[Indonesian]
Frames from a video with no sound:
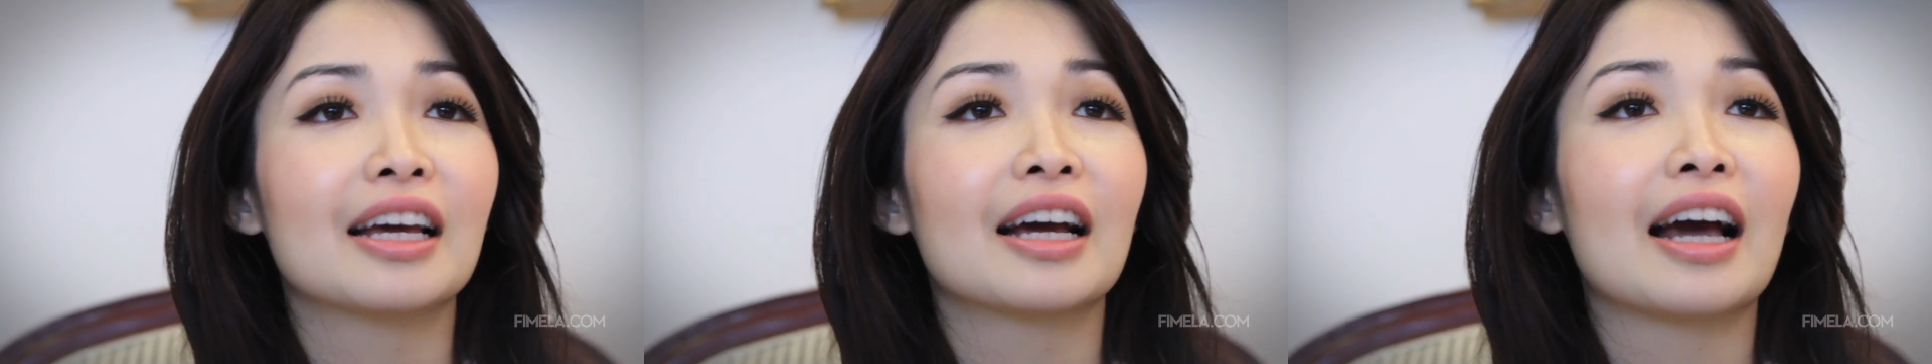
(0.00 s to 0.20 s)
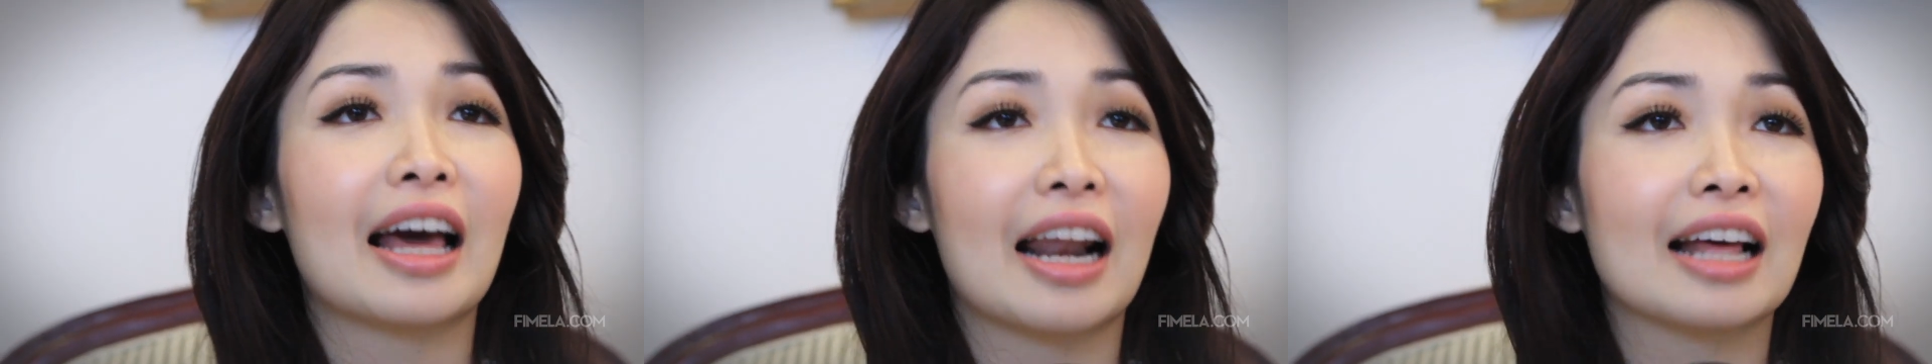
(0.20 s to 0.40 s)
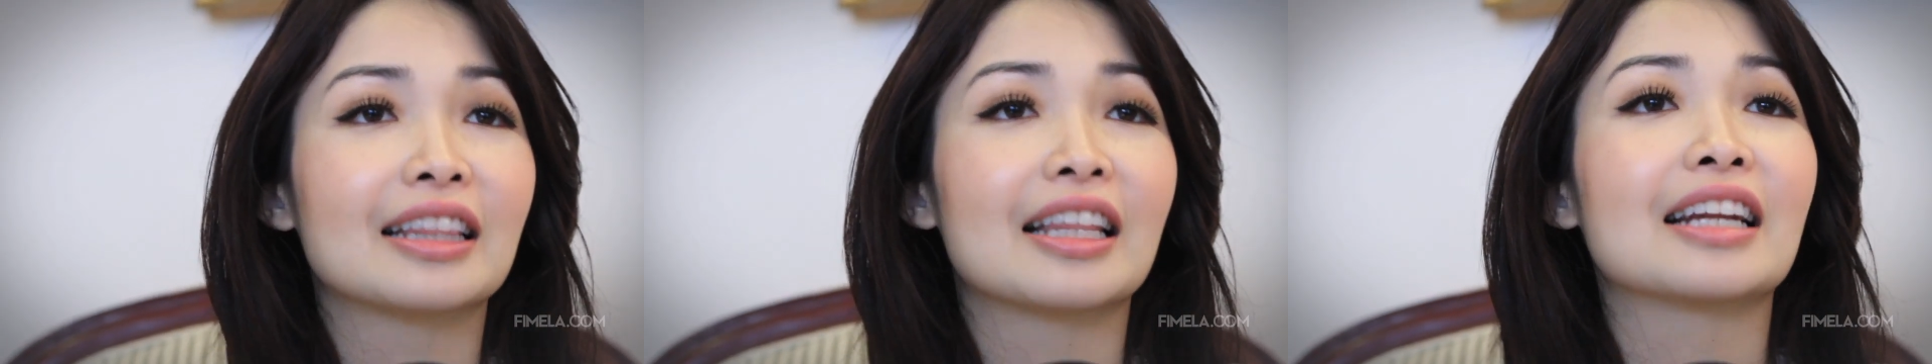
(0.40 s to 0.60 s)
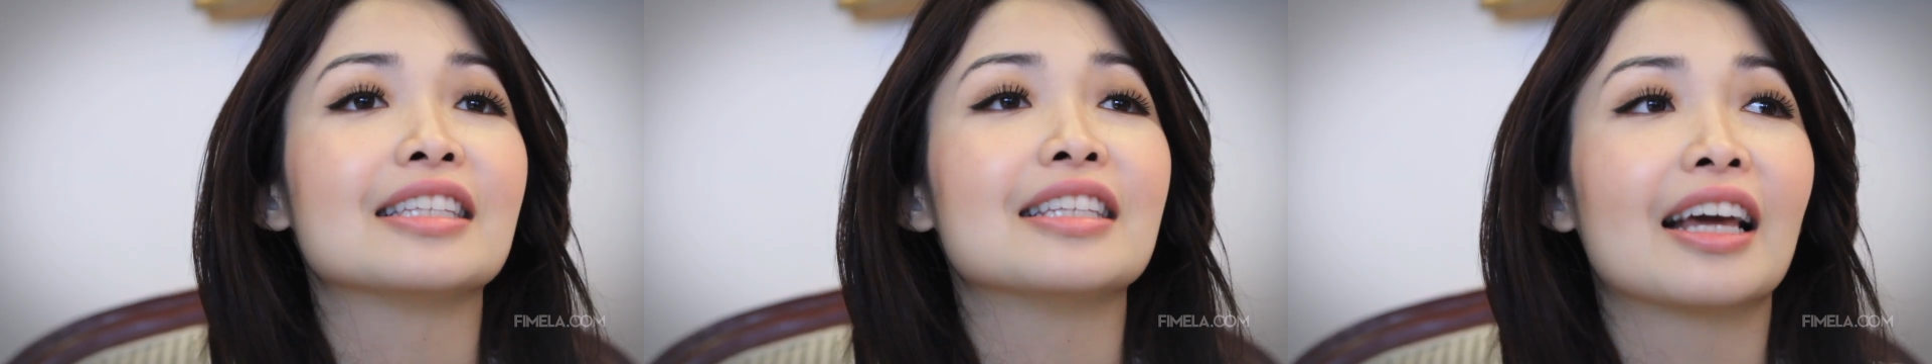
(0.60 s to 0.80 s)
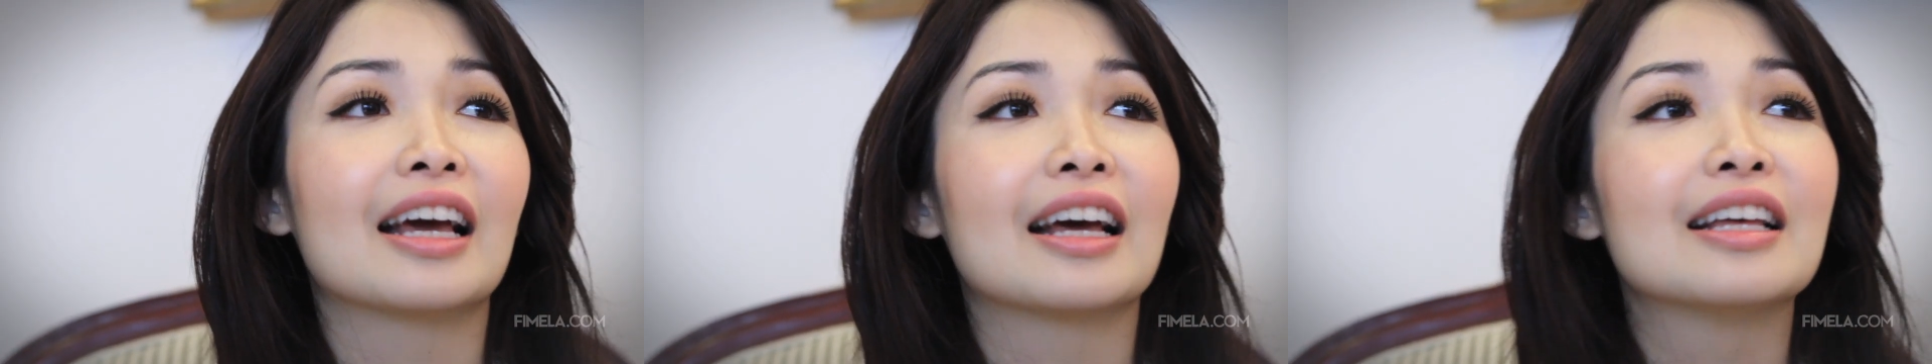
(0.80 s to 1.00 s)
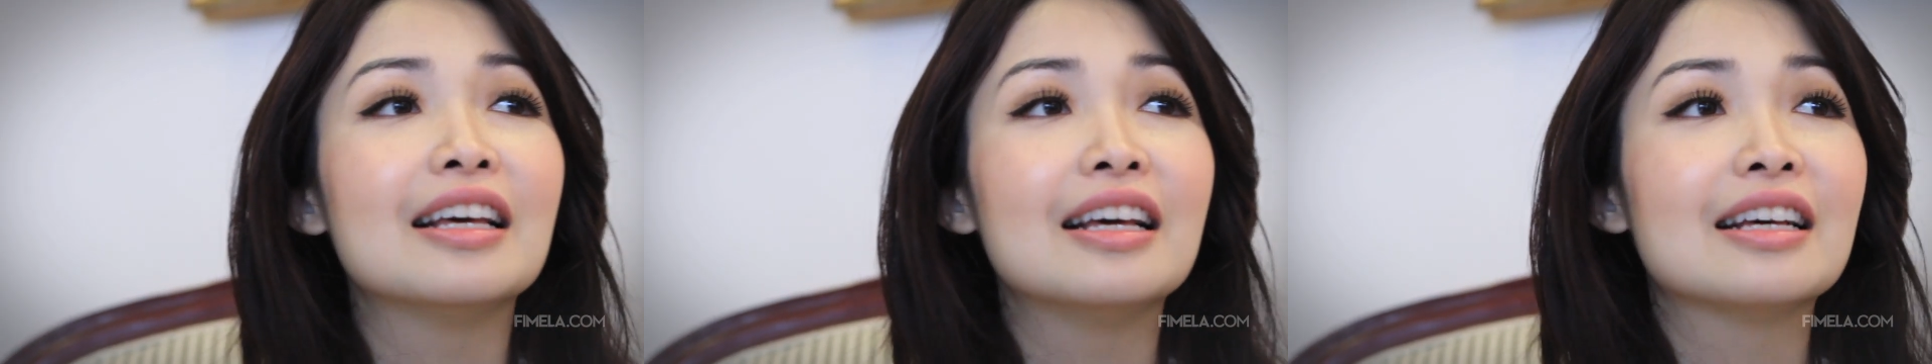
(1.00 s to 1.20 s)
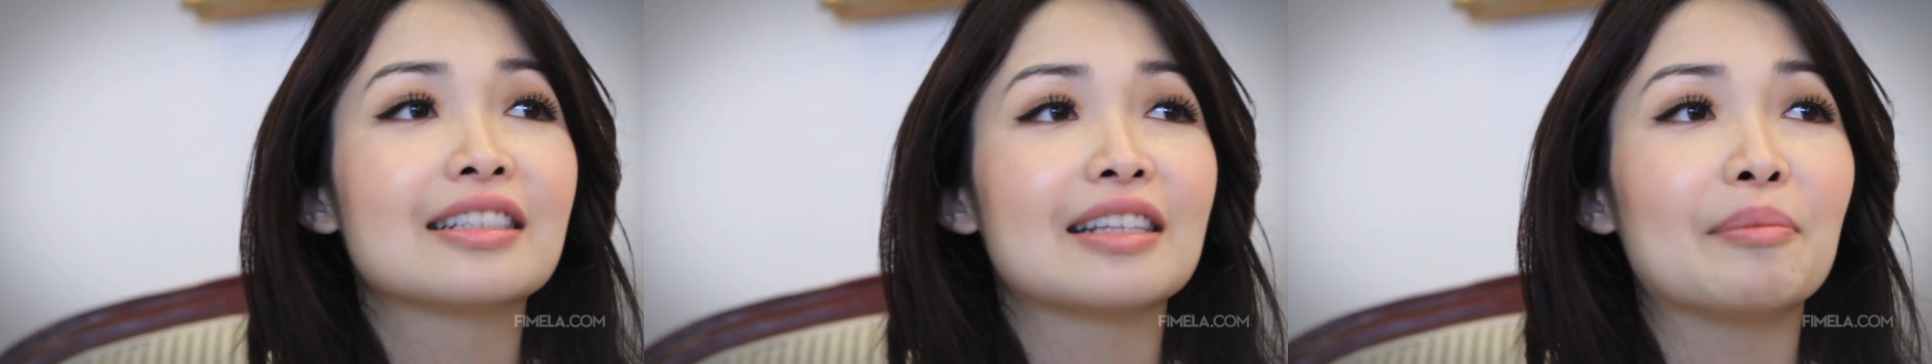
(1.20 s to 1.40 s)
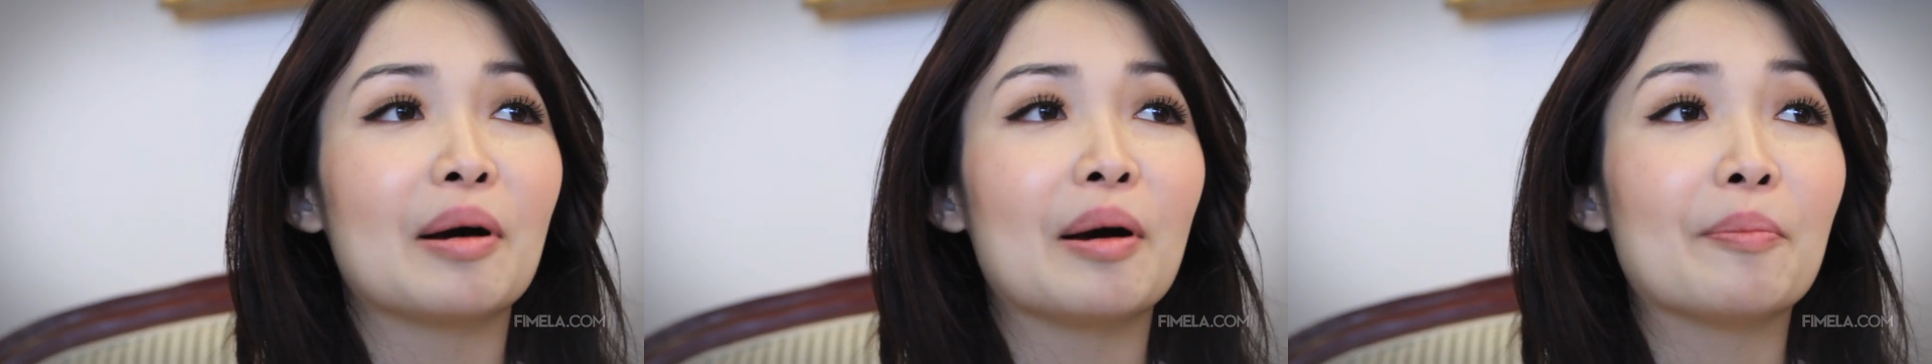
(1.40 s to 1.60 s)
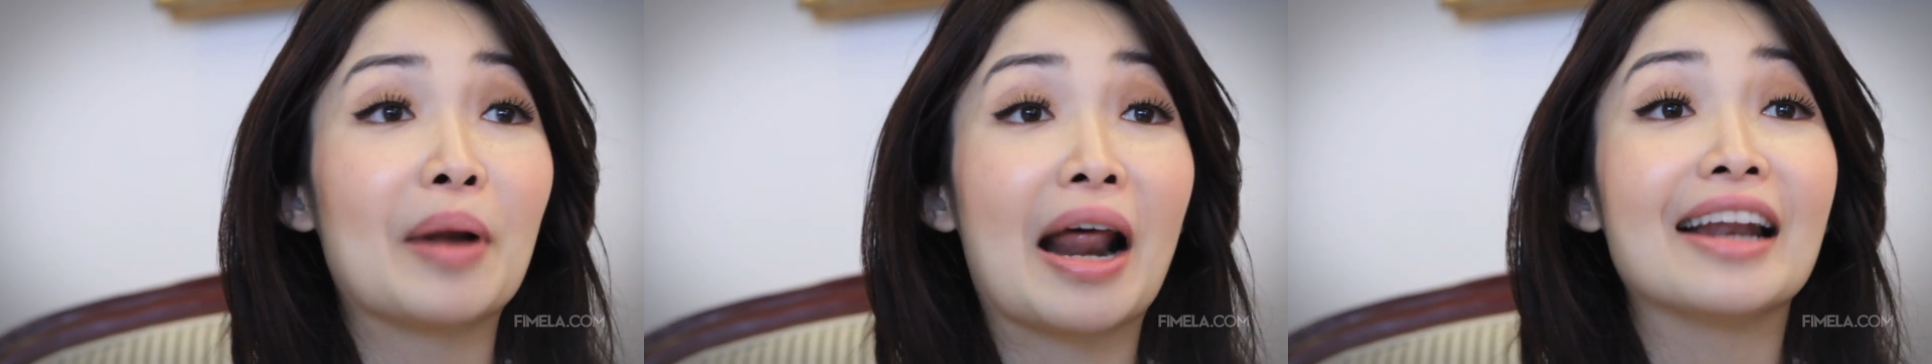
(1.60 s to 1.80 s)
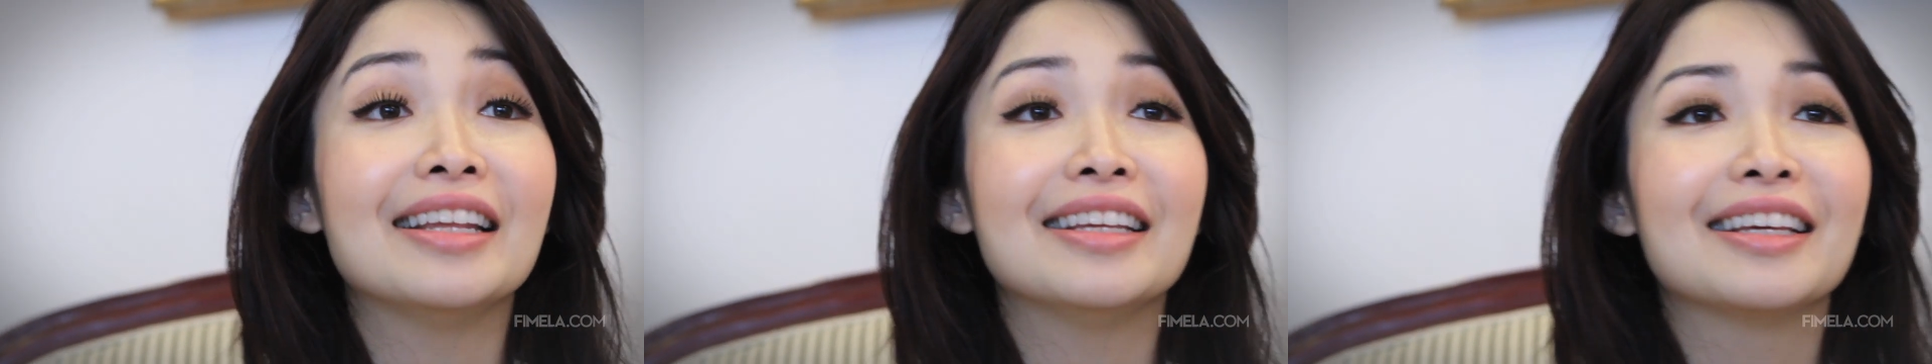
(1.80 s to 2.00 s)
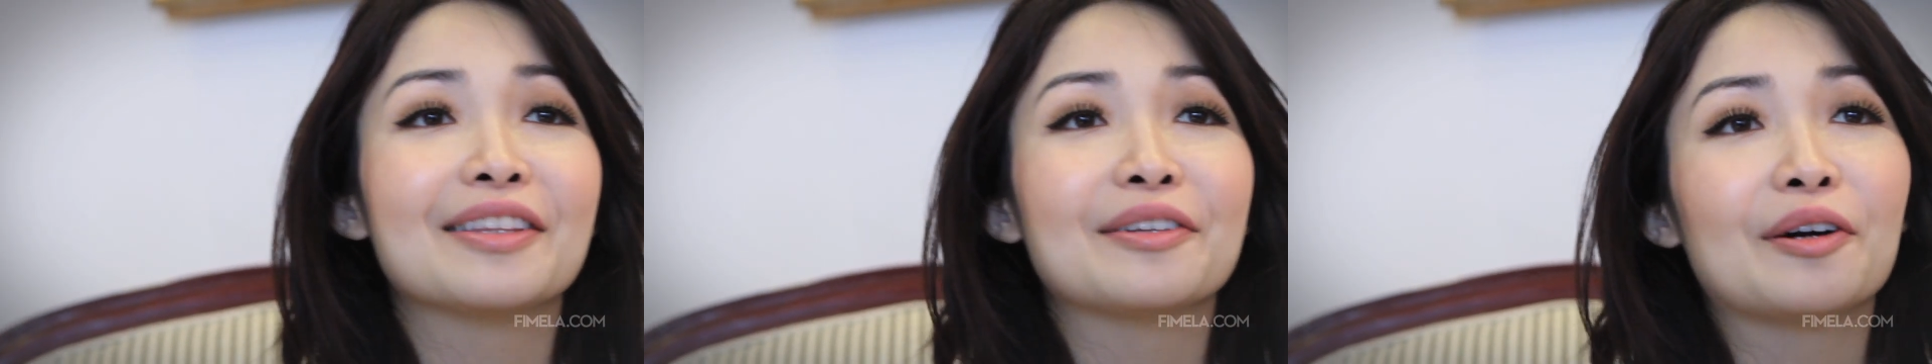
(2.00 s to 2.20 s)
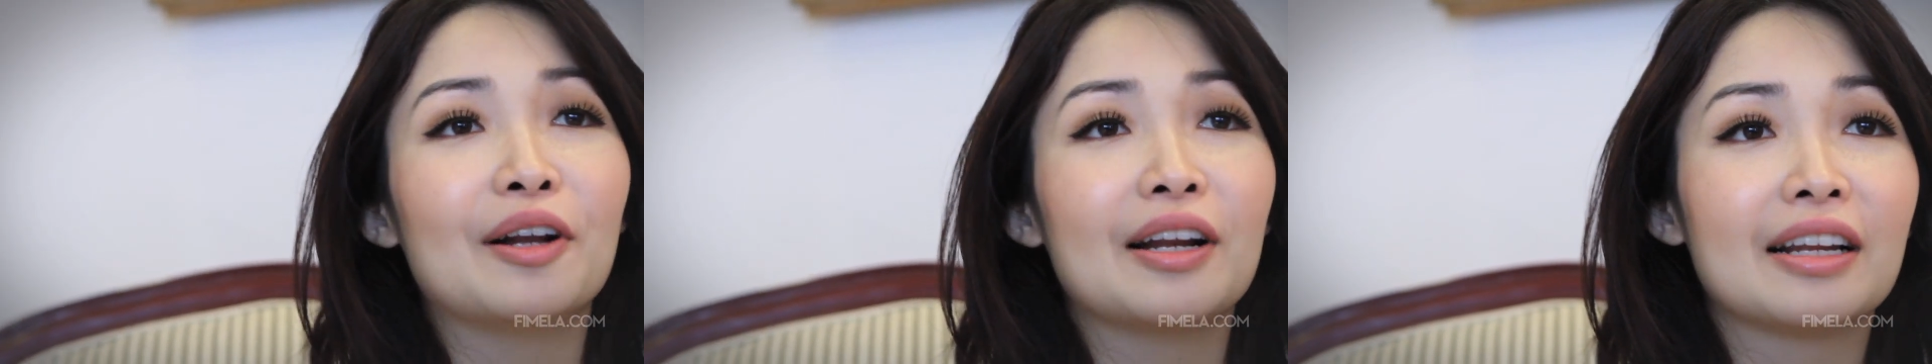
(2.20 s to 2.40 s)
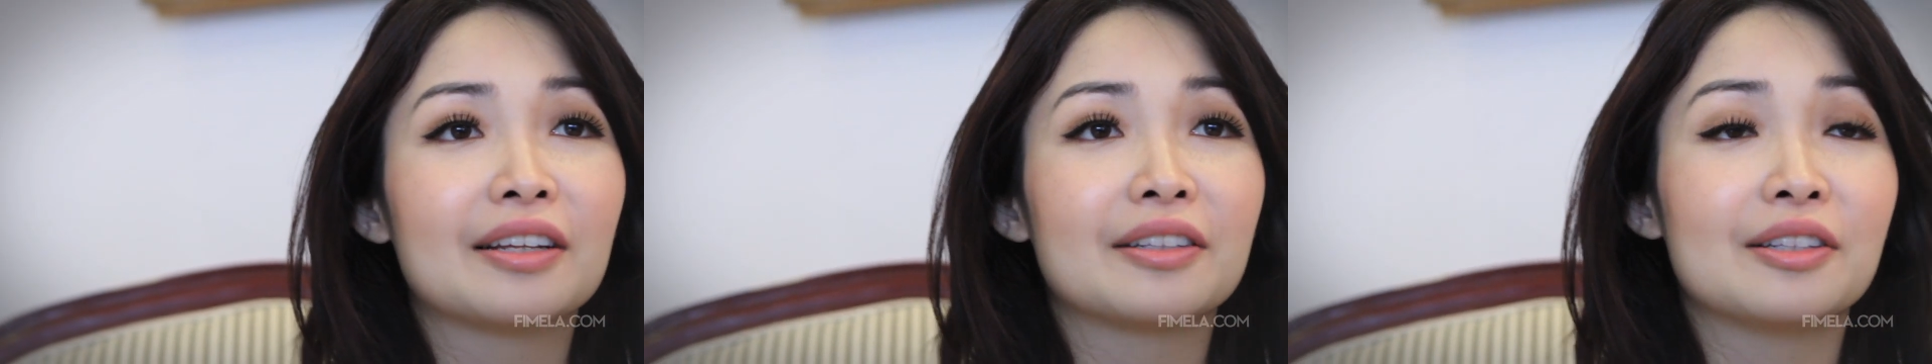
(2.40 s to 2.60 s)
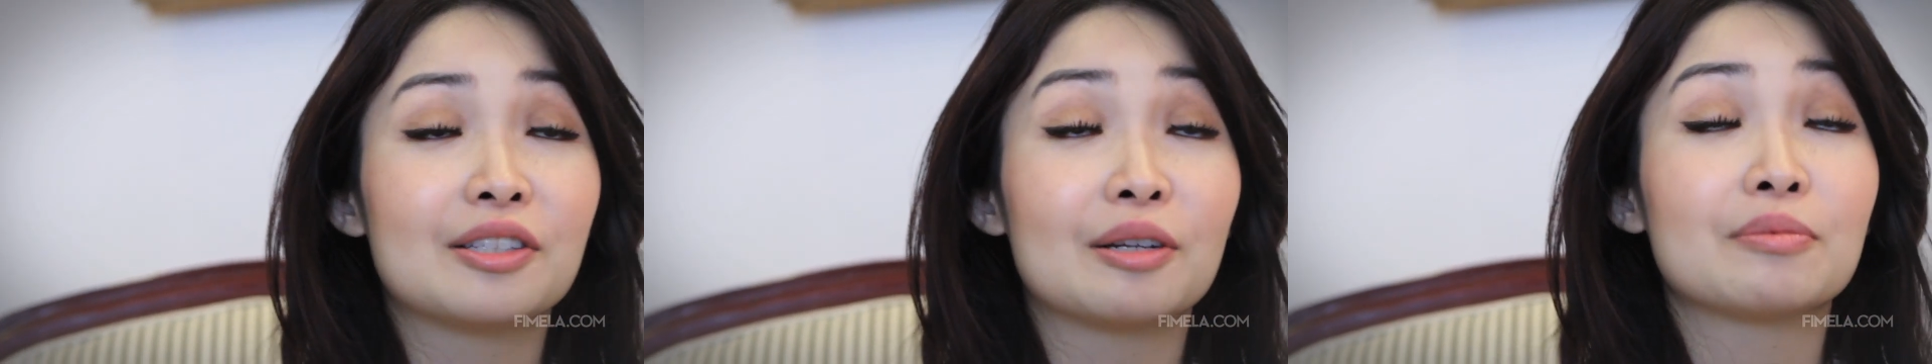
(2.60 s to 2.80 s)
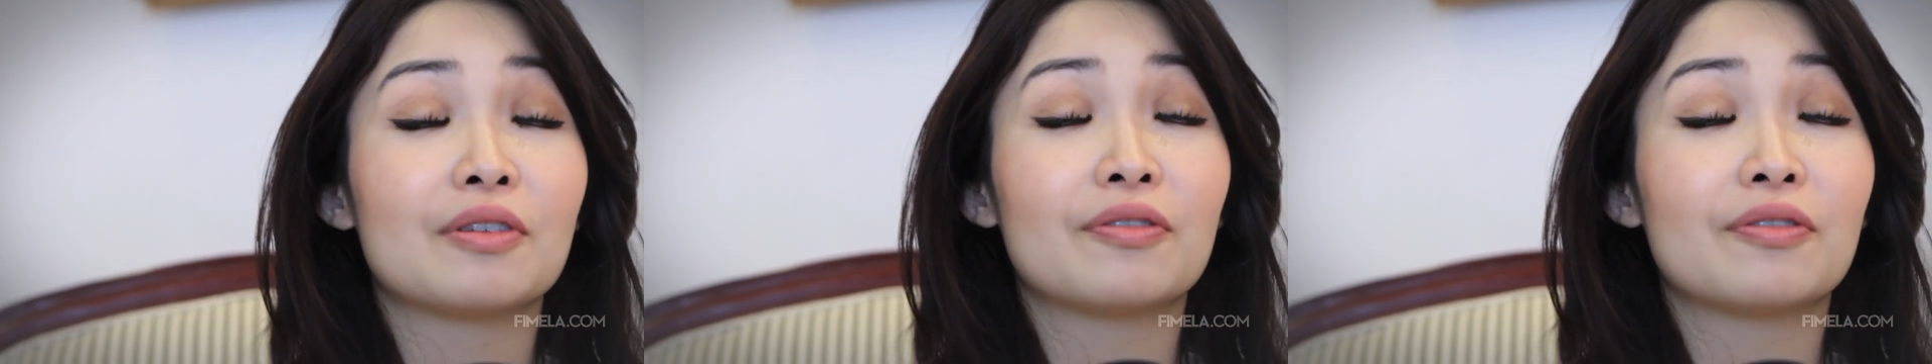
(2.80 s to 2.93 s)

karakternya sama berani gitu kalau in terms of